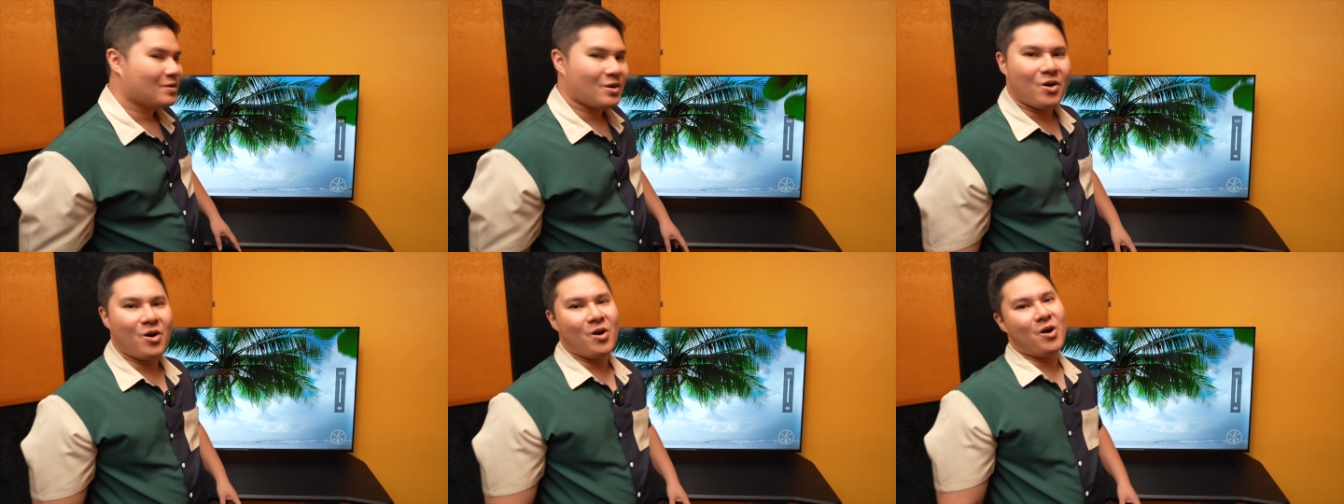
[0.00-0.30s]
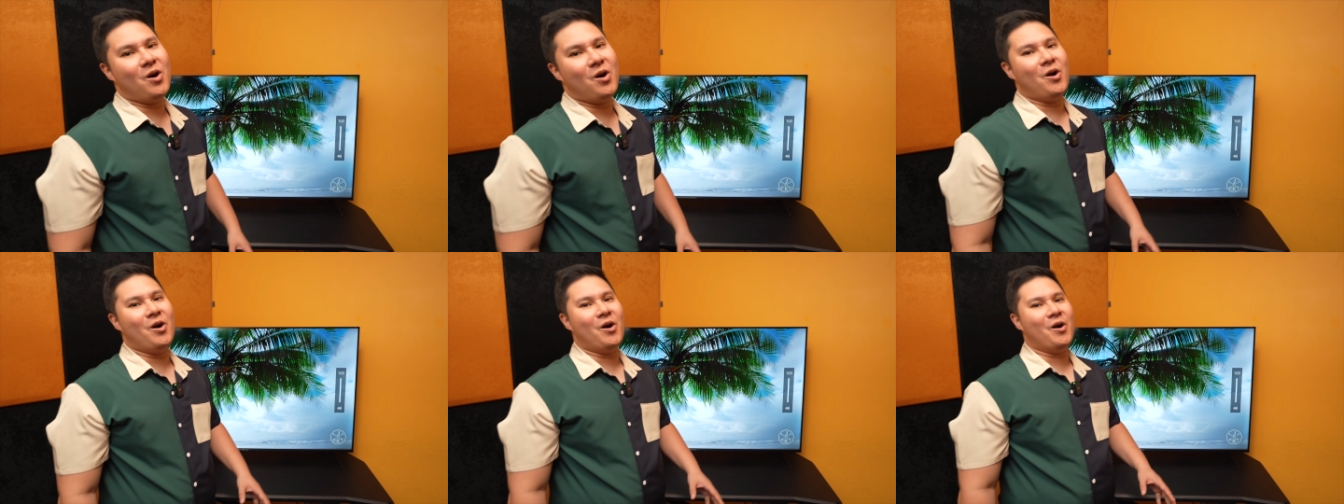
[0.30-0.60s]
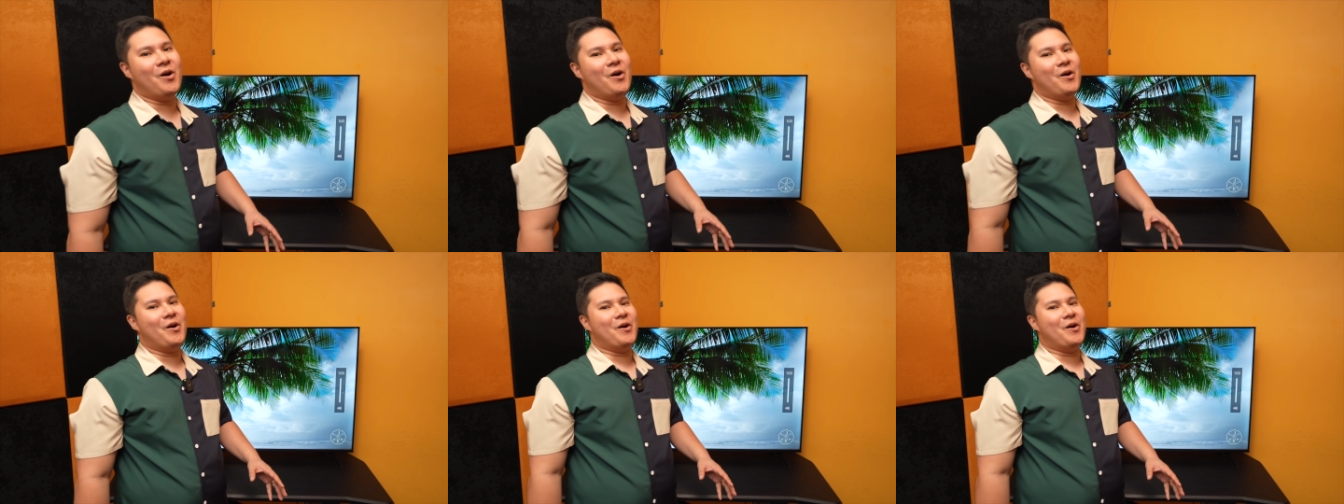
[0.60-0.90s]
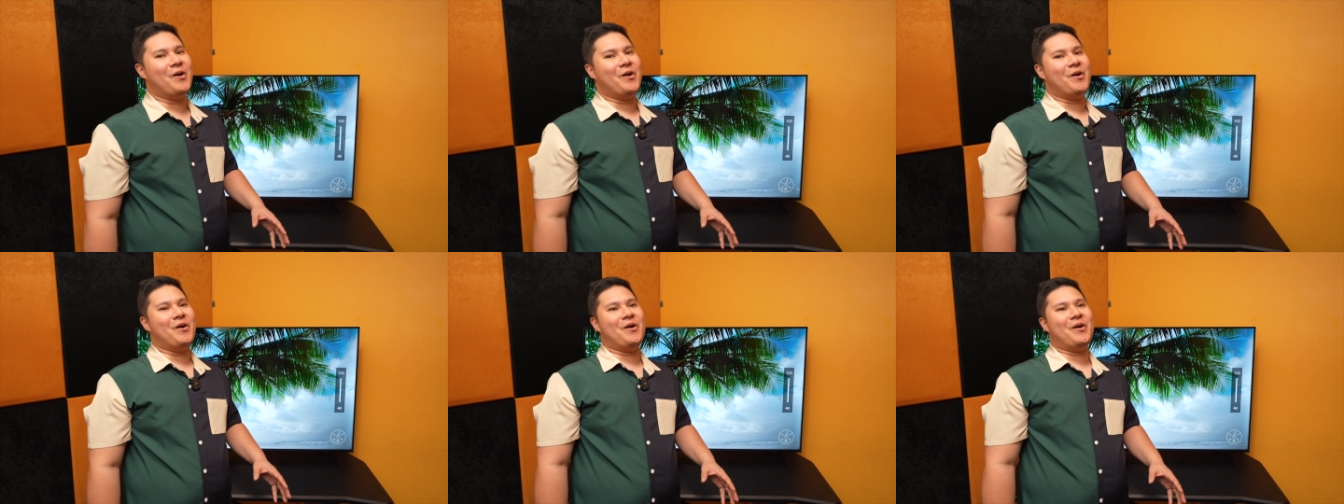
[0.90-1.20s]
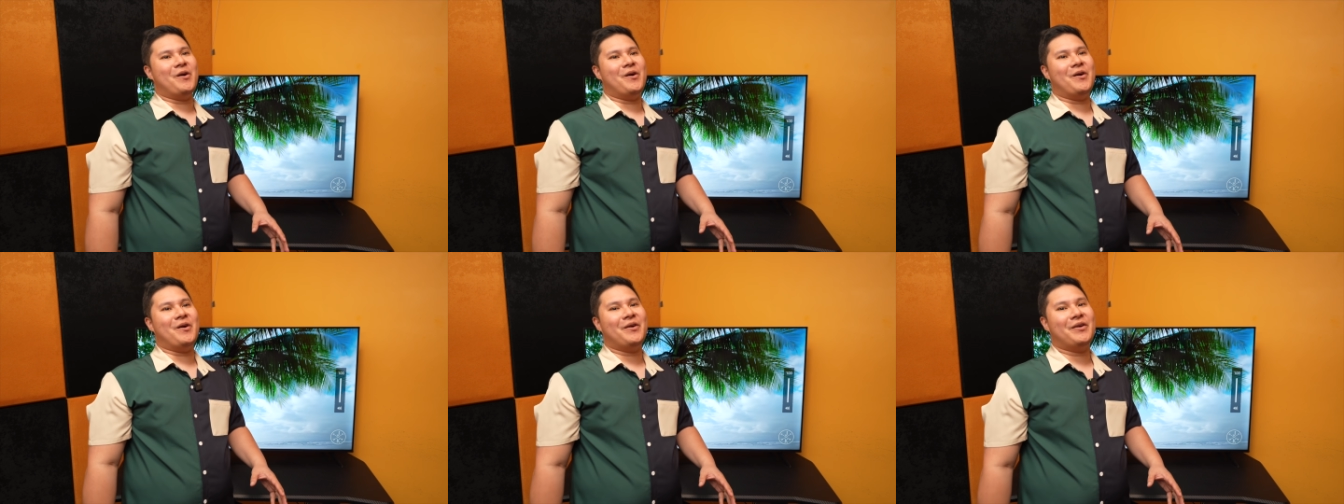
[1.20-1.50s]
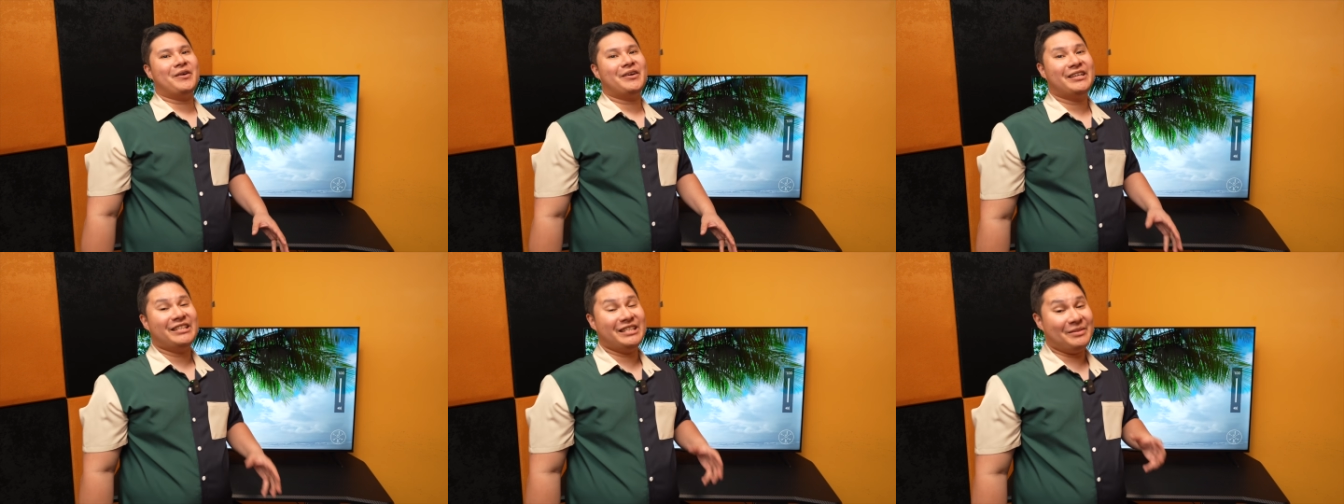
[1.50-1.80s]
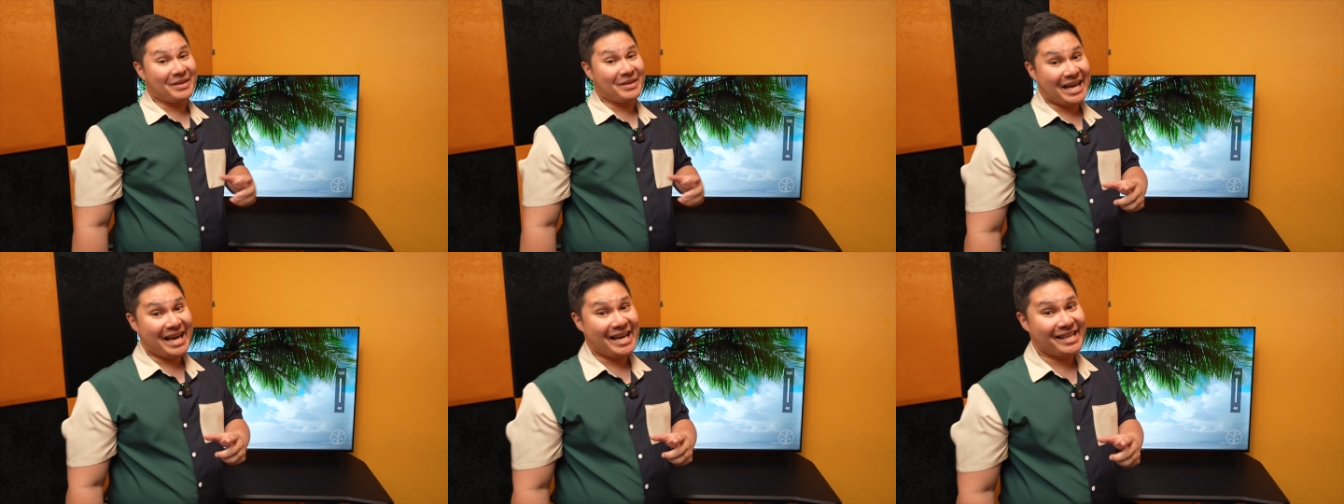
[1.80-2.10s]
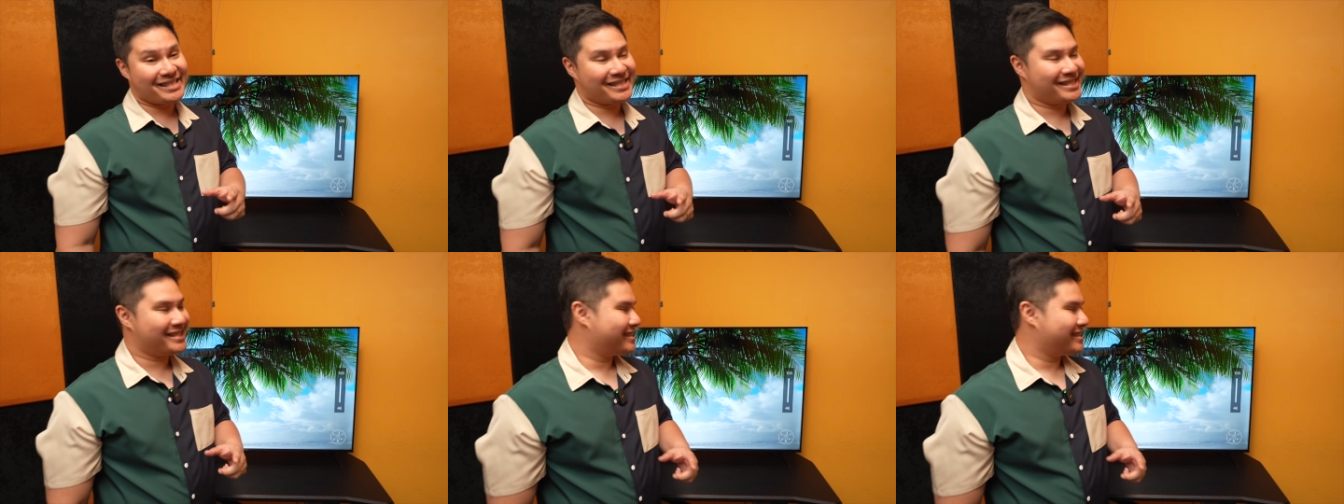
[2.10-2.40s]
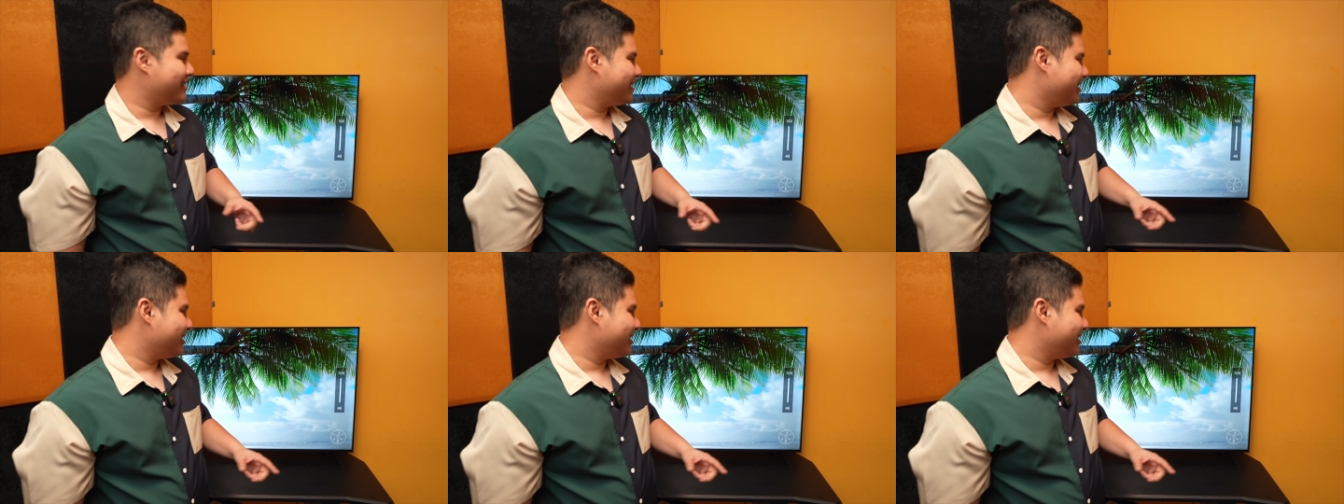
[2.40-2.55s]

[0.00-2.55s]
Oh. Diba guys?